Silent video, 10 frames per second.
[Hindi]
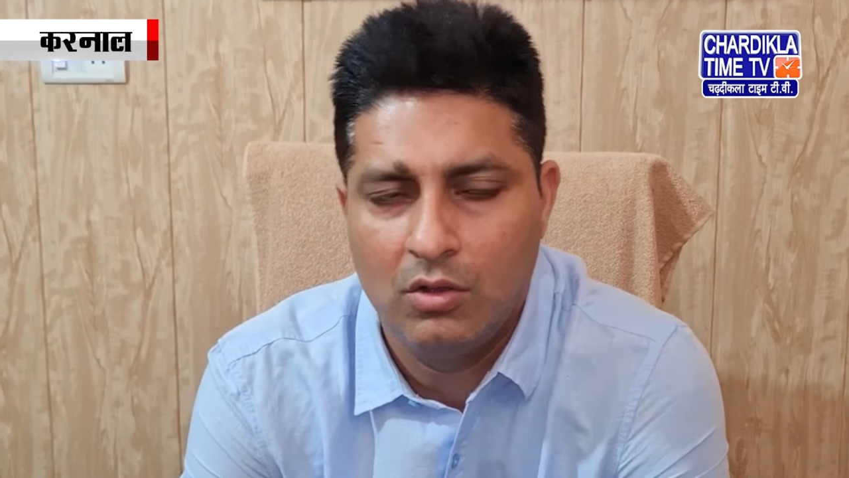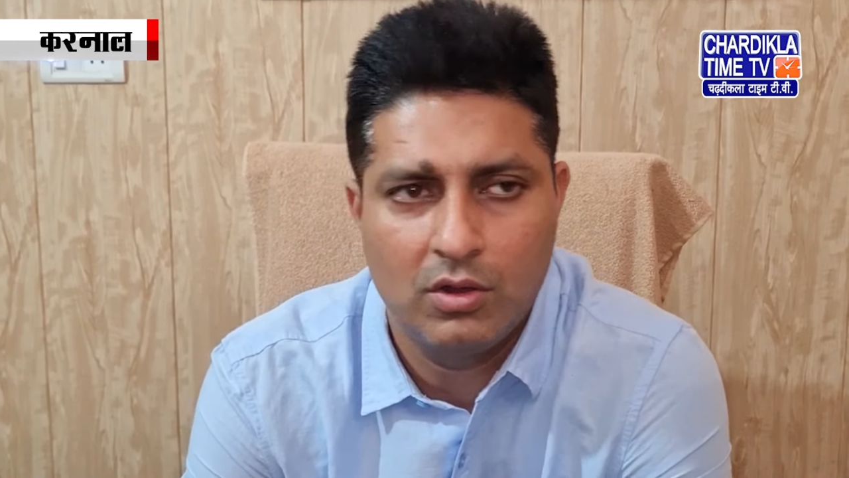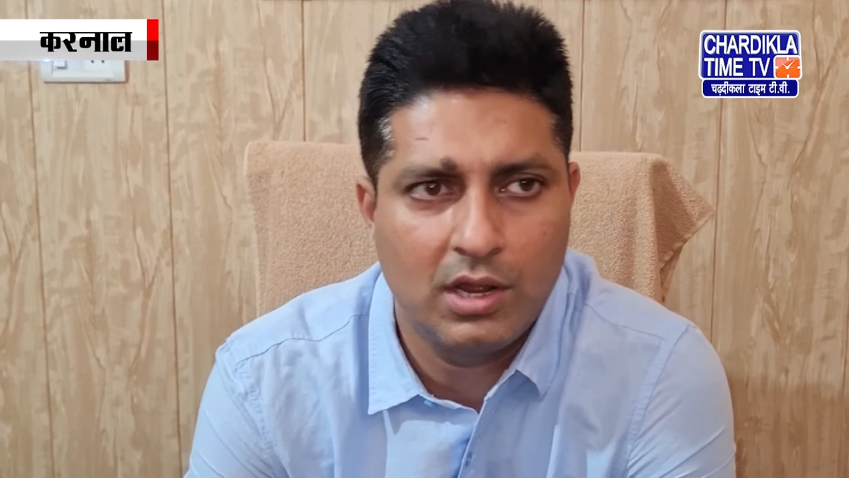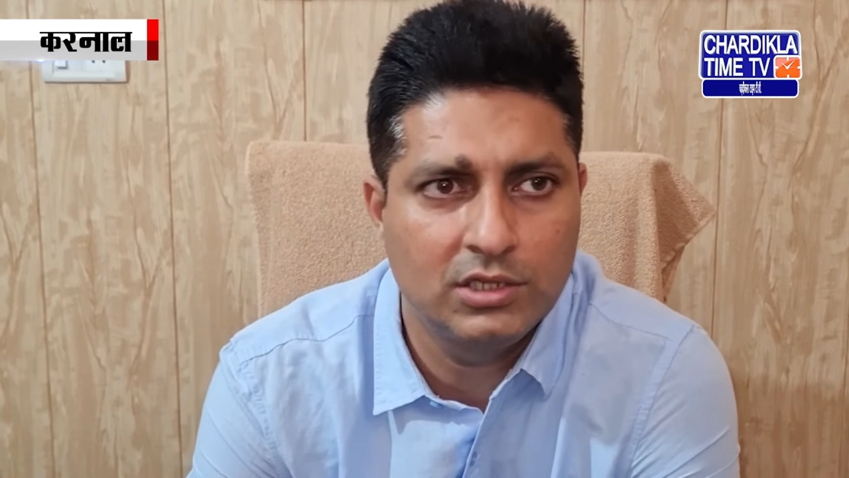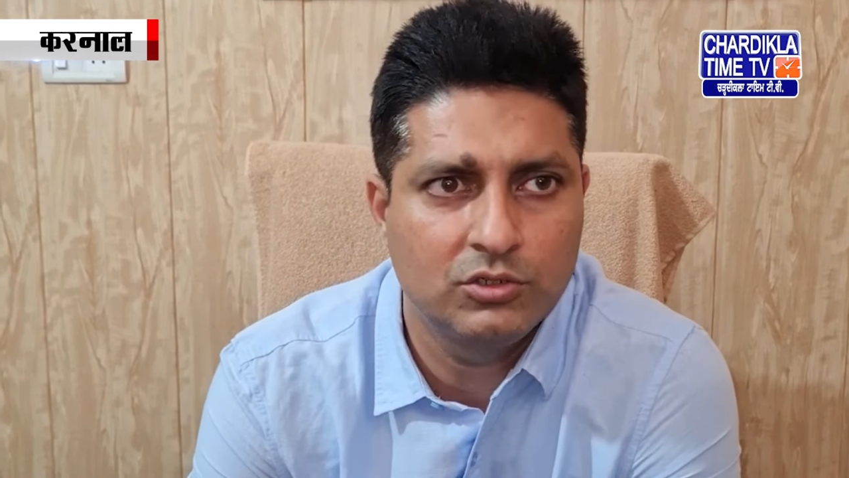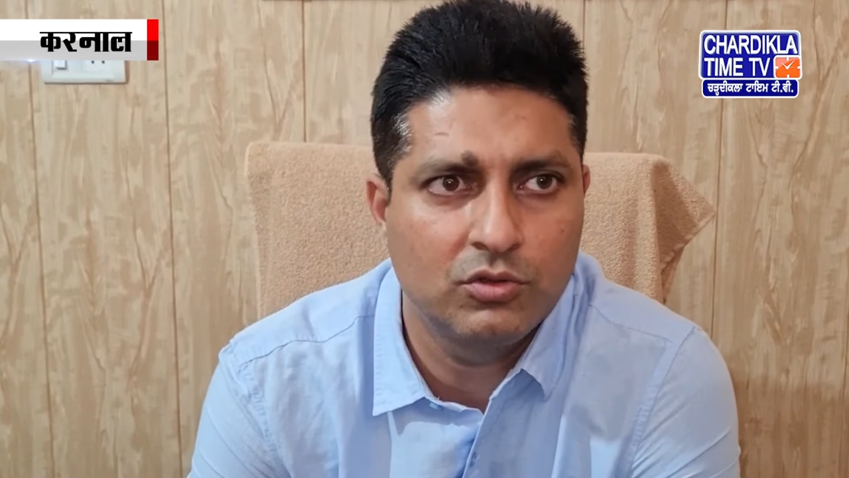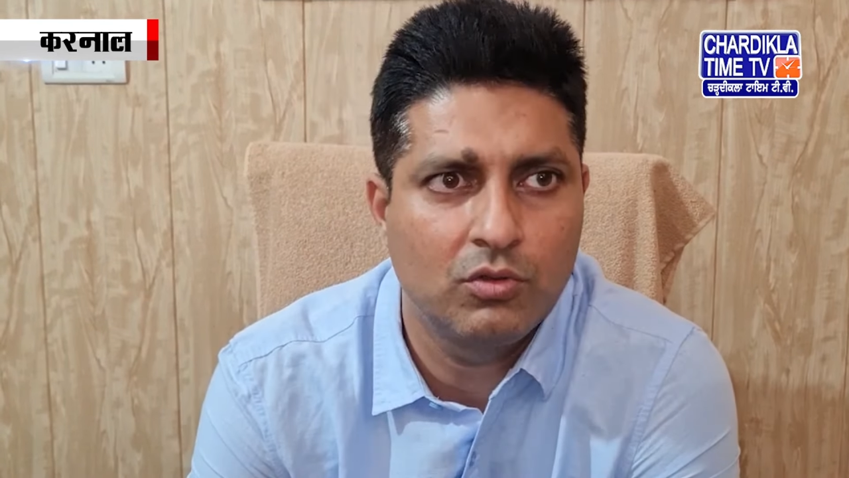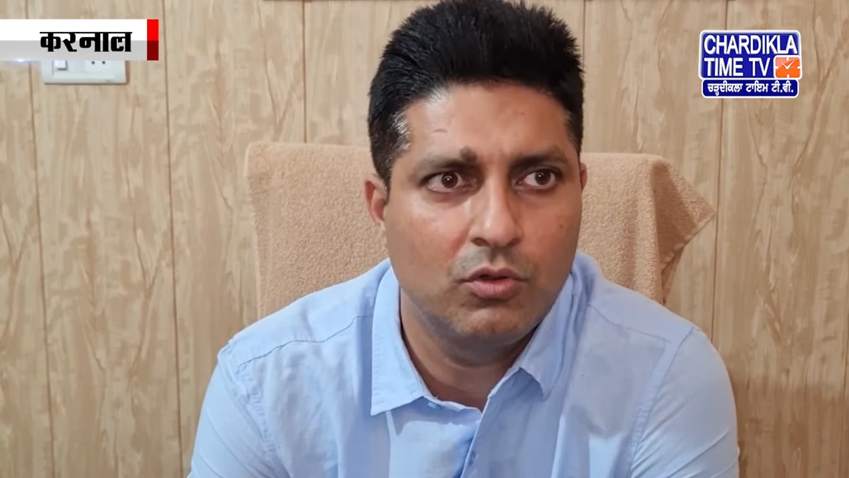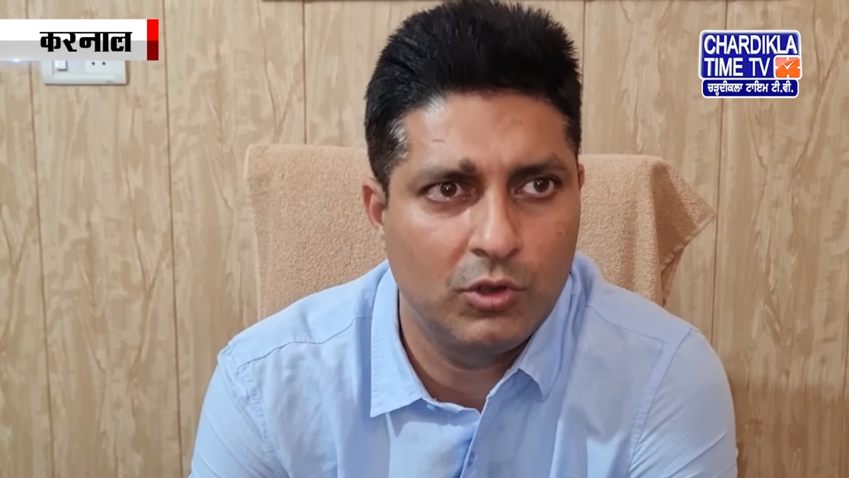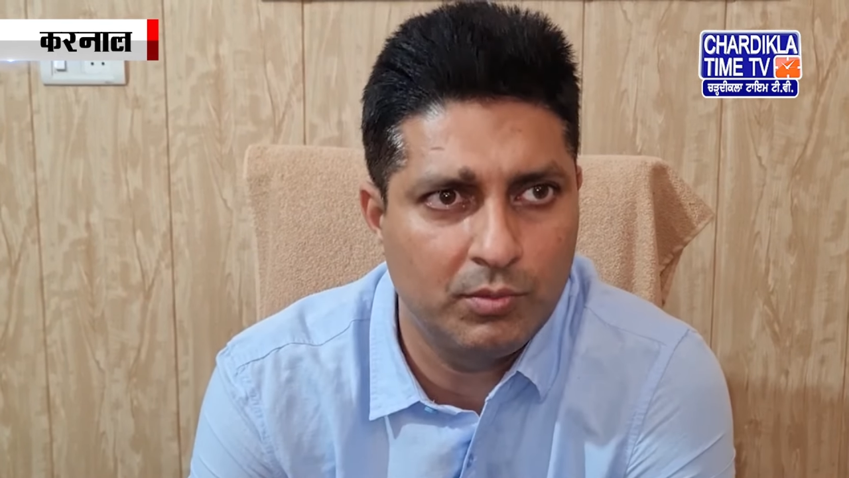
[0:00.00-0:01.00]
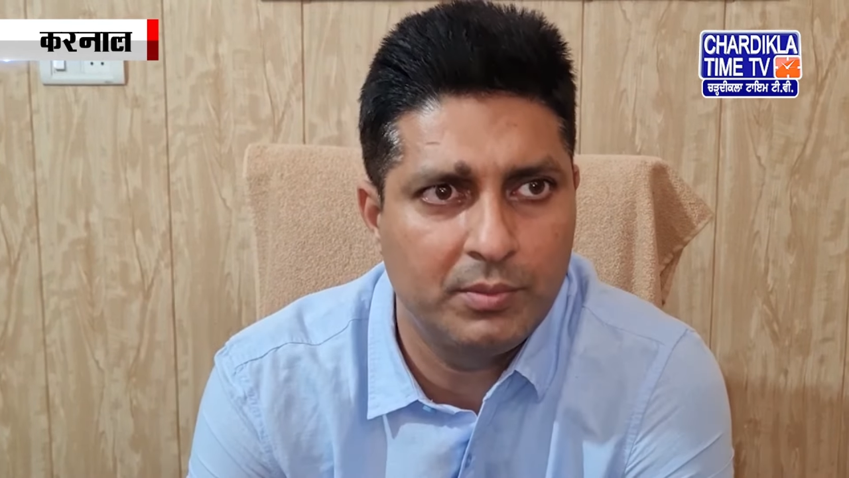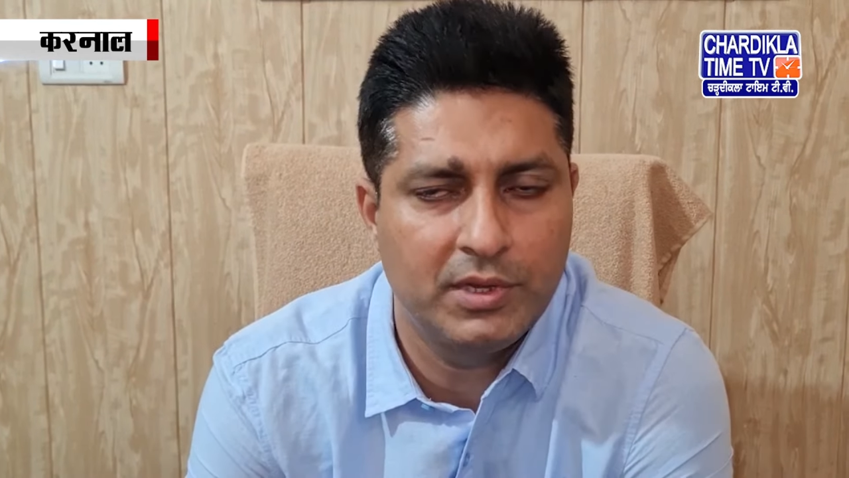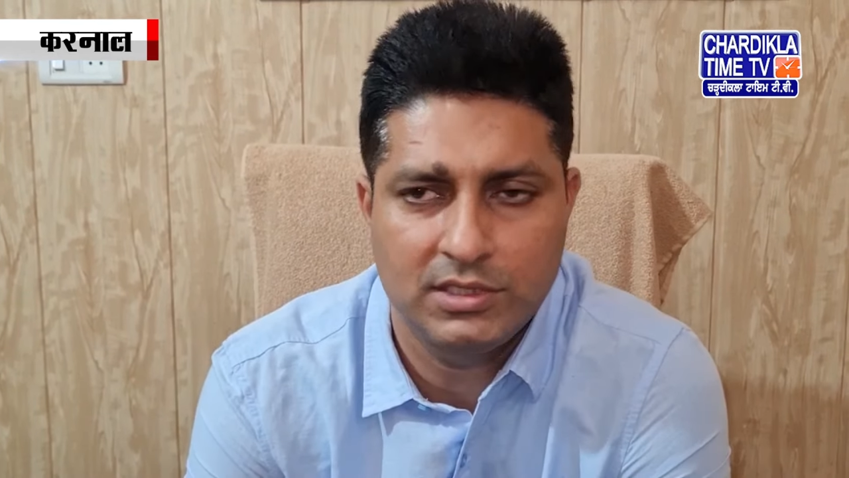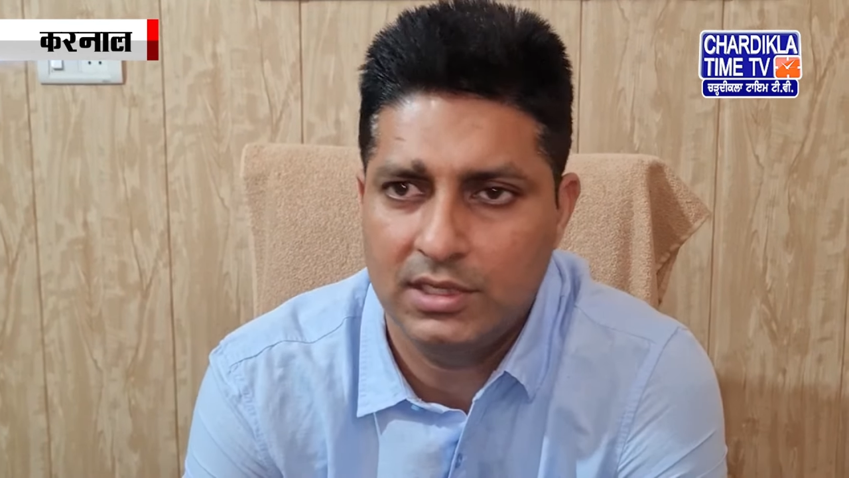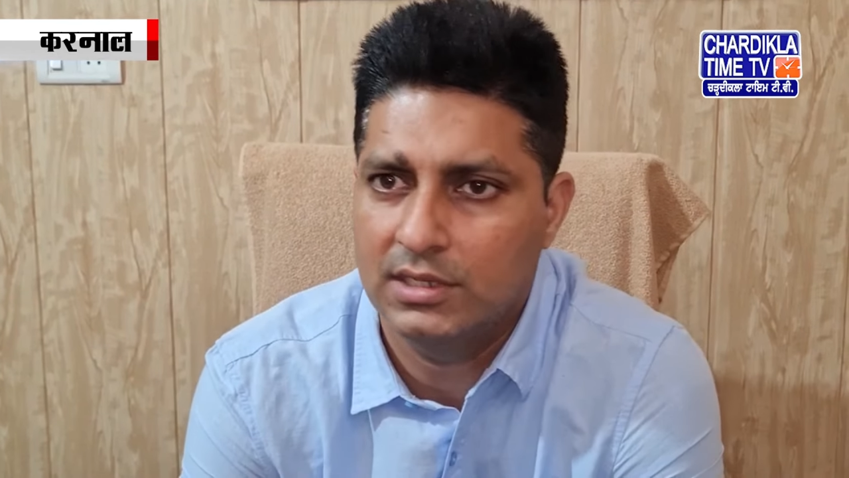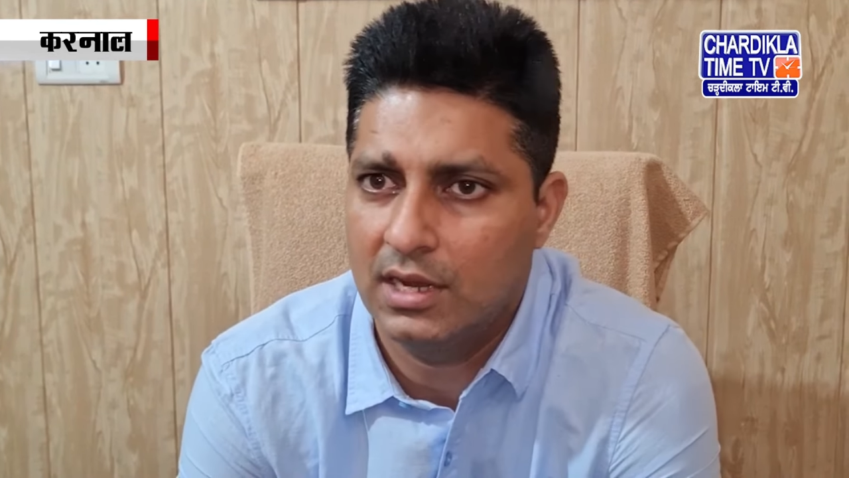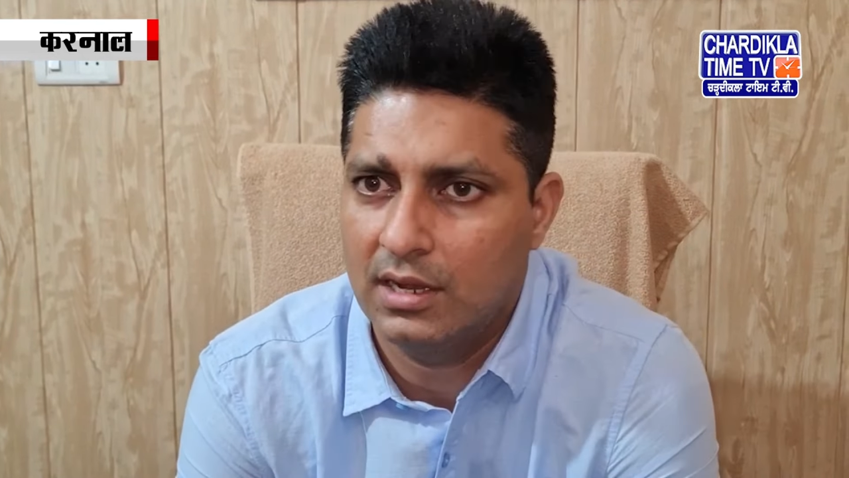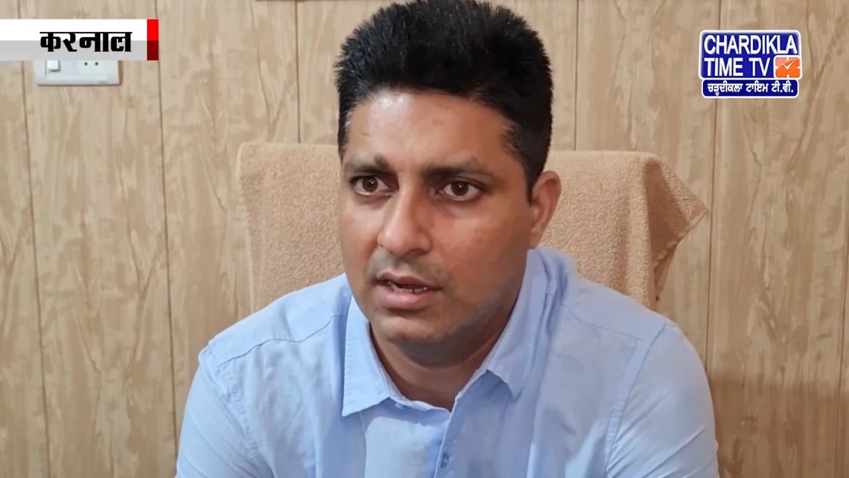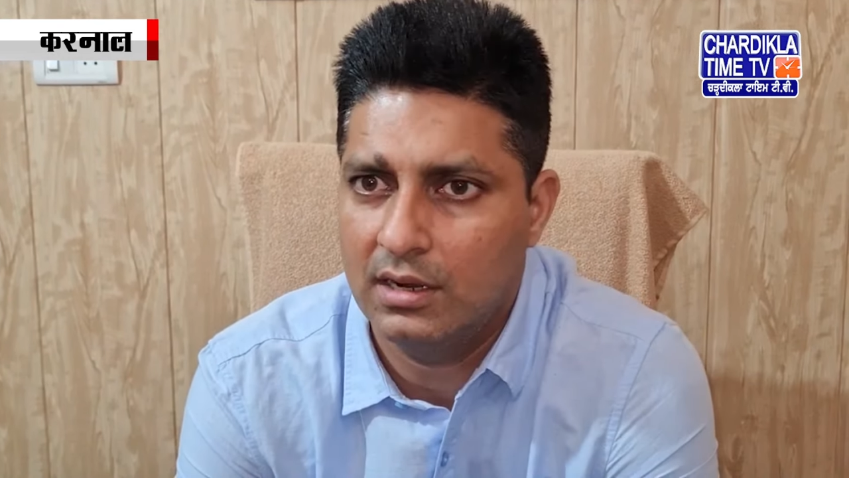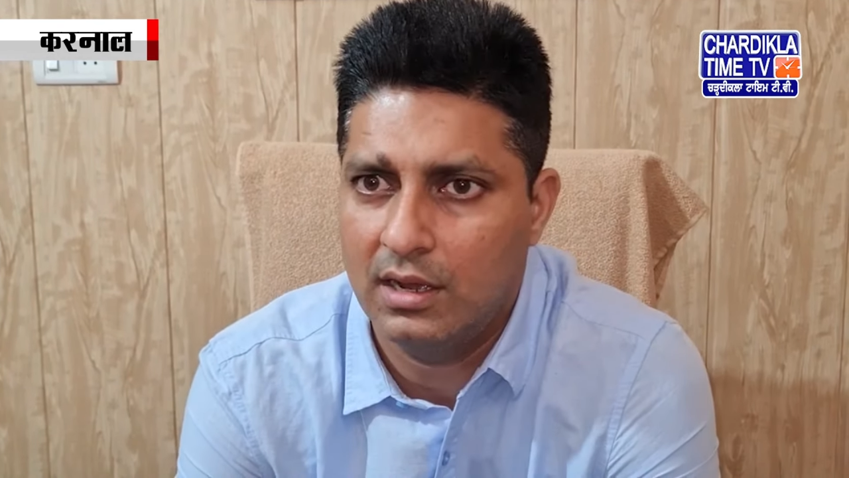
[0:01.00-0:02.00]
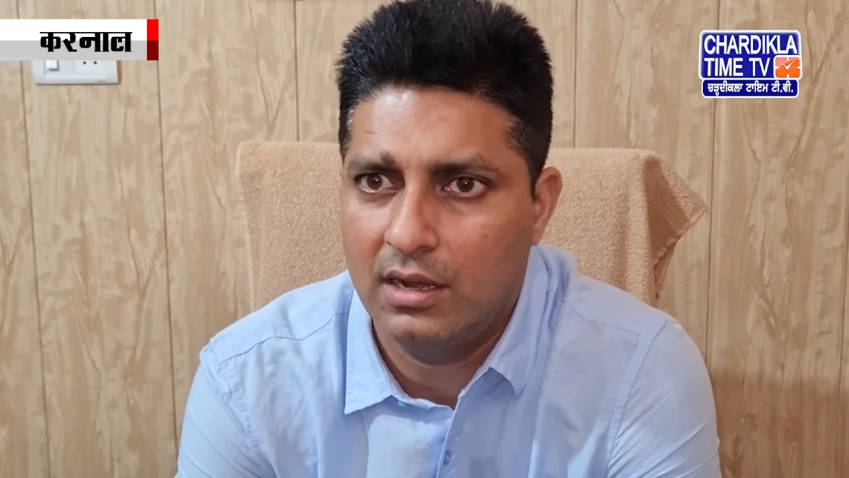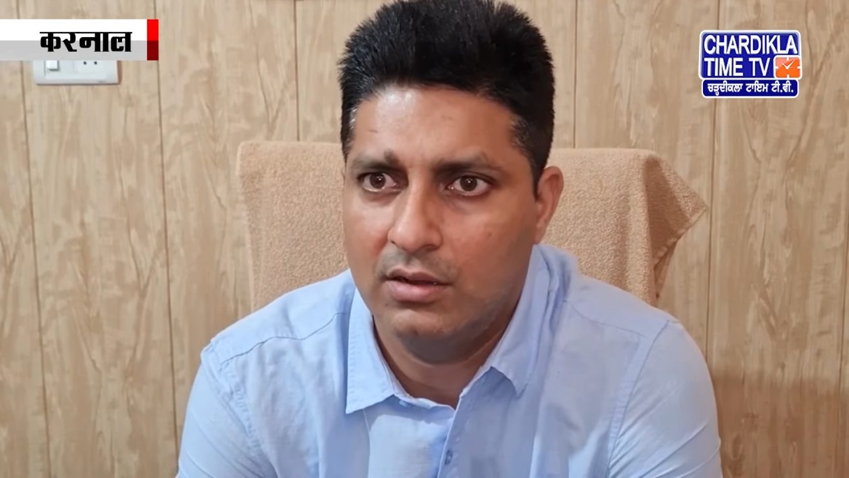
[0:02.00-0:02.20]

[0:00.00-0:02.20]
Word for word: और आज इनको कोर्ट में पेश किया जाकर